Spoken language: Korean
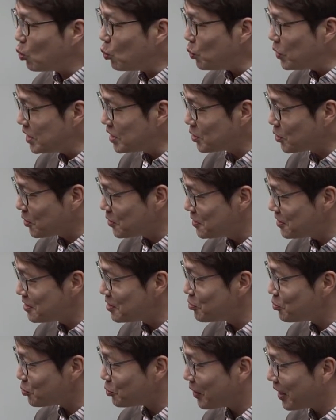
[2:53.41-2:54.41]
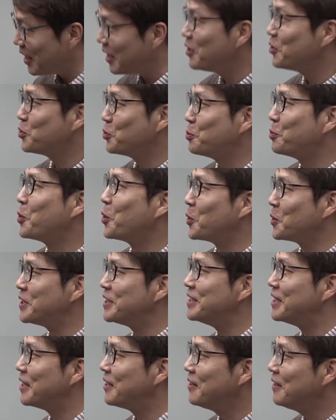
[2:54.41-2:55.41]
위스콘신 주의
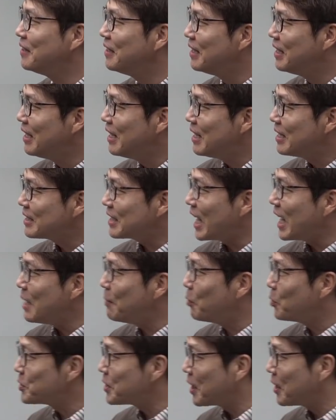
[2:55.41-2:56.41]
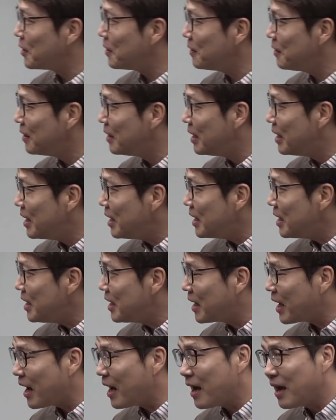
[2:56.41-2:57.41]
투표용지인데요. 잘 보세요.
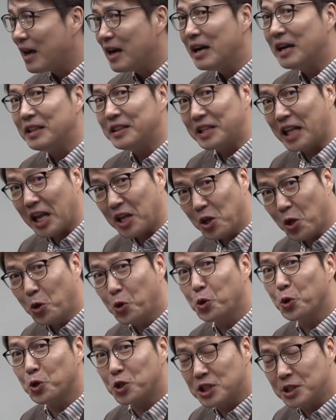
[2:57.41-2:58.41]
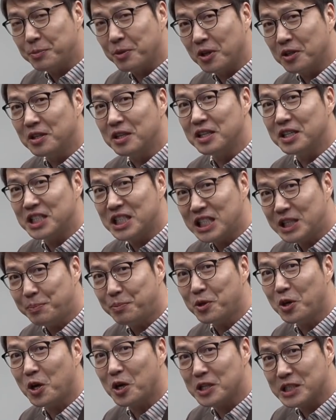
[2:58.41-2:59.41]
이게 내년으로 치면
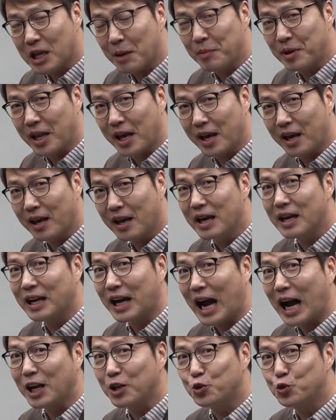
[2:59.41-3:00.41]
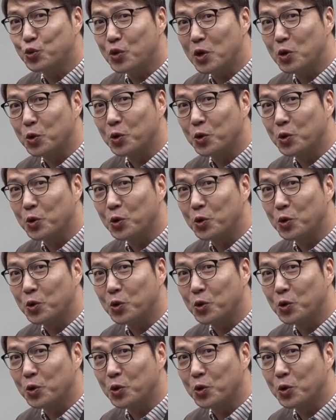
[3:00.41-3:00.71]
11월 3일에 각 주의